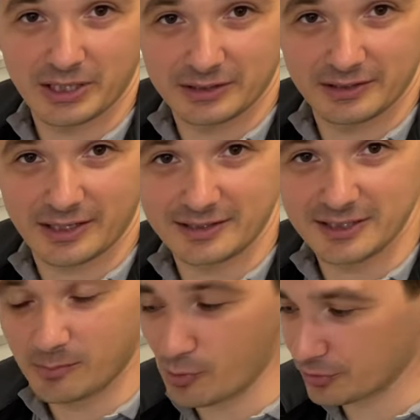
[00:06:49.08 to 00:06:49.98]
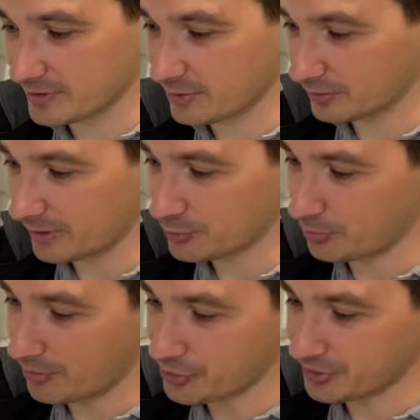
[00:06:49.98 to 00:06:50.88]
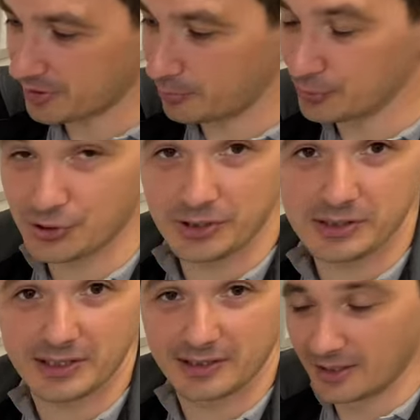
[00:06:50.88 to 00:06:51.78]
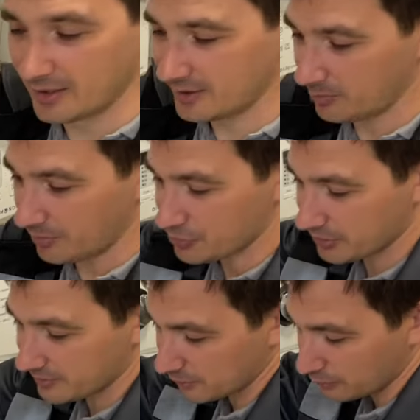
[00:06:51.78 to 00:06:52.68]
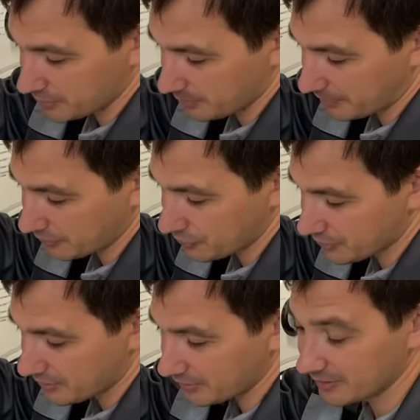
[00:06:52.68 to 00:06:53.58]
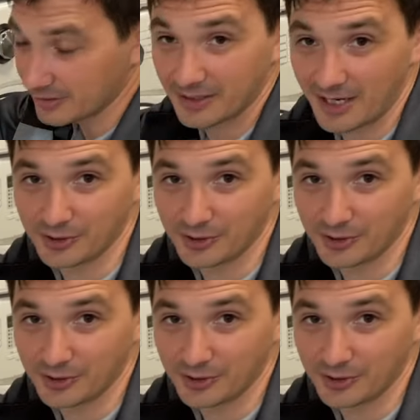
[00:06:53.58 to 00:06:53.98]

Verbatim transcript: и недорогих, можно сделать так, что машинка будет чистой и манжет становится практически как